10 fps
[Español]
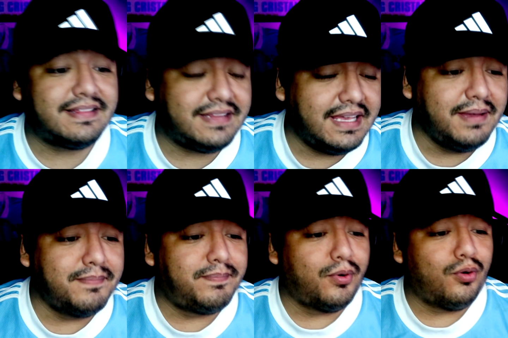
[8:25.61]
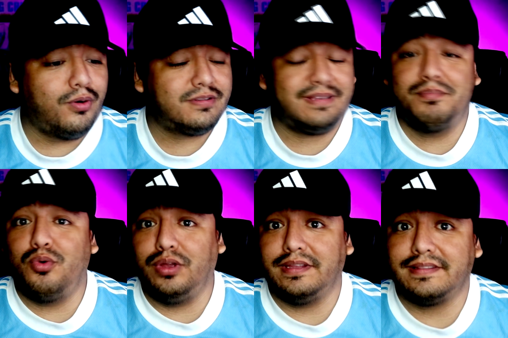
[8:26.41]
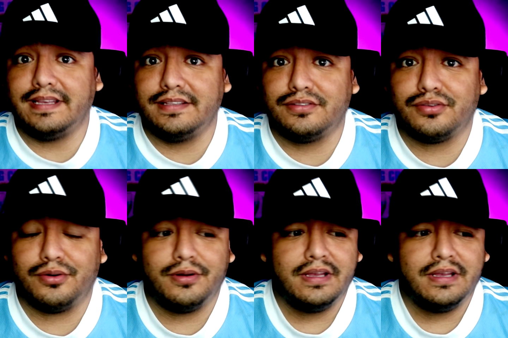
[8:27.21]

tiempo. Muy intenso.